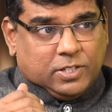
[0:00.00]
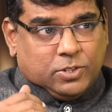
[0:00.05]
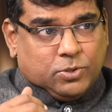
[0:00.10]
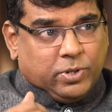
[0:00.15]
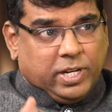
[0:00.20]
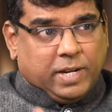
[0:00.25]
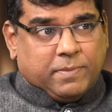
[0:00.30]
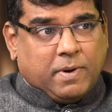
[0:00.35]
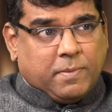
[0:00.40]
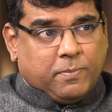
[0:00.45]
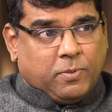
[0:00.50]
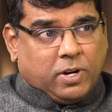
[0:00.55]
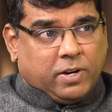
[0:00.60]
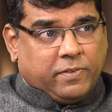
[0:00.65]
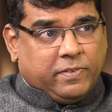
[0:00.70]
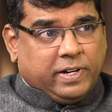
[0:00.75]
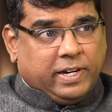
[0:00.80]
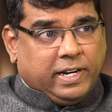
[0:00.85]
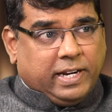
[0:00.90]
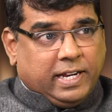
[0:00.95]
சுயமாக
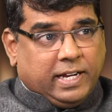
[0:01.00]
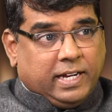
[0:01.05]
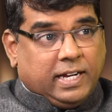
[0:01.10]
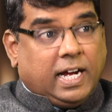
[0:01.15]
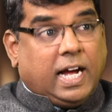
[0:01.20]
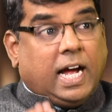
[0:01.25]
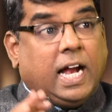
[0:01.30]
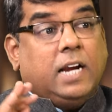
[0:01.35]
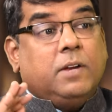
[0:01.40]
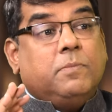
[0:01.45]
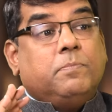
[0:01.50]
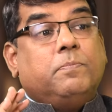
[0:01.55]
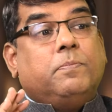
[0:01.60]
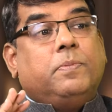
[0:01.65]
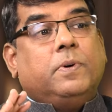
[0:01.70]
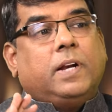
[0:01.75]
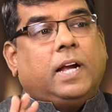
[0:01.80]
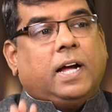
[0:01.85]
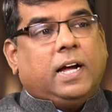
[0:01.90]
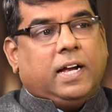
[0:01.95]
போகிறவங்க இல்லை
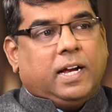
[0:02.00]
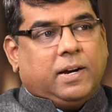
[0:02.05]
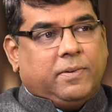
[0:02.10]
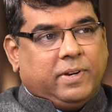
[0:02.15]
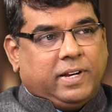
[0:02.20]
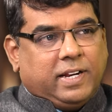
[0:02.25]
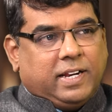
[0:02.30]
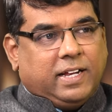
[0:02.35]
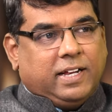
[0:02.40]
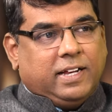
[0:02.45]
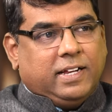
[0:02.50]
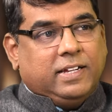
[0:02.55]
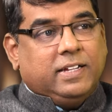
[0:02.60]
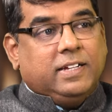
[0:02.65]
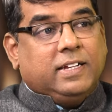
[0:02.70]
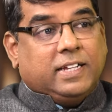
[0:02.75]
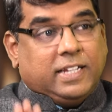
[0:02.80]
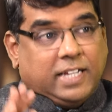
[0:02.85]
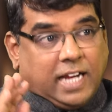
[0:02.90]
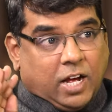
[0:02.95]
அனுப்புகிறாங்க அப்படின்னா
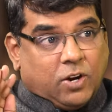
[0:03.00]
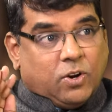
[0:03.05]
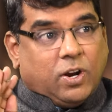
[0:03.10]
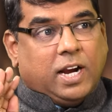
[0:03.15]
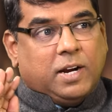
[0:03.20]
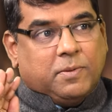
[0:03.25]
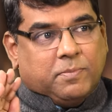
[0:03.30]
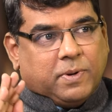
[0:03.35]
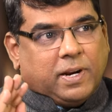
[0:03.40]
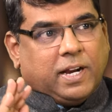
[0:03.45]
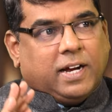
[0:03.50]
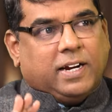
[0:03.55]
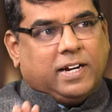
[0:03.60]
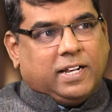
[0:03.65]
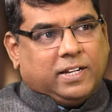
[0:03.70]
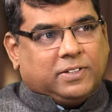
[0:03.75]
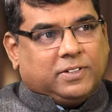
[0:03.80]
யாரோ அனுப்புகிறாங்கன்னு